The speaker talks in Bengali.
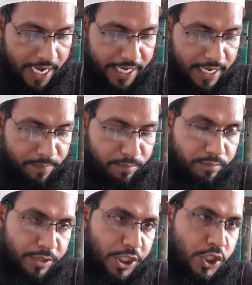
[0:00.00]
এটার
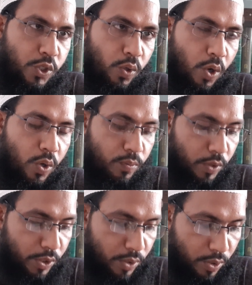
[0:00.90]
বিশিষ্ট
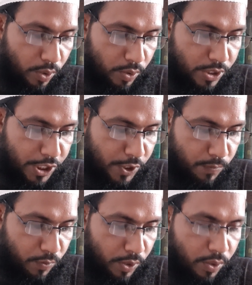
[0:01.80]
লক্ষণগুলিগুলি হইল
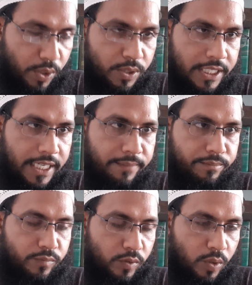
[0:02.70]
সিমটমগুলি হইল যে
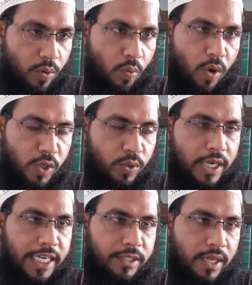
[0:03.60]
অন্ননালী
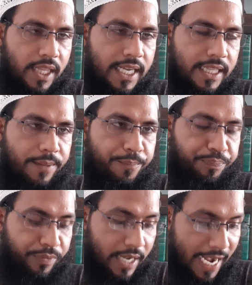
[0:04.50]
নালী অর্থাৎ
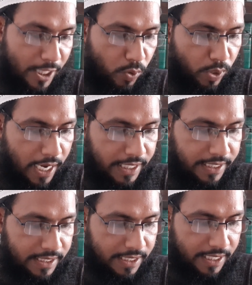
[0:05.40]

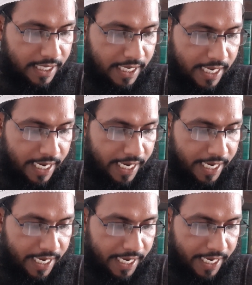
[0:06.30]
খাদ্যনালী
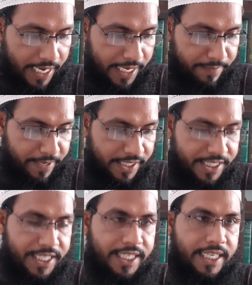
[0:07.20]

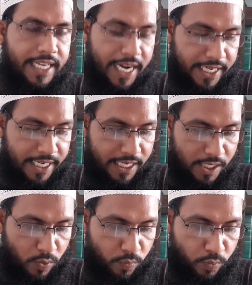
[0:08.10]
এলিমেন্টারি
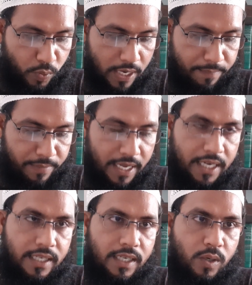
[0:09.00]
ক্যানেলের উপর আপনার
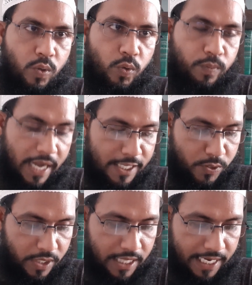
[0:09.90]
খুব কাজ
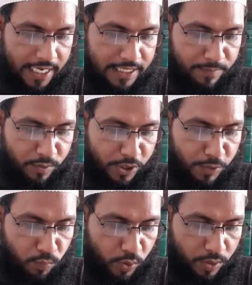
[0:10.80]
করে থাকে যেমন
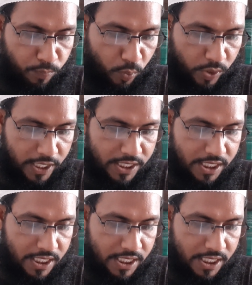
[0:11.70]
নিম্ন প্রদেশ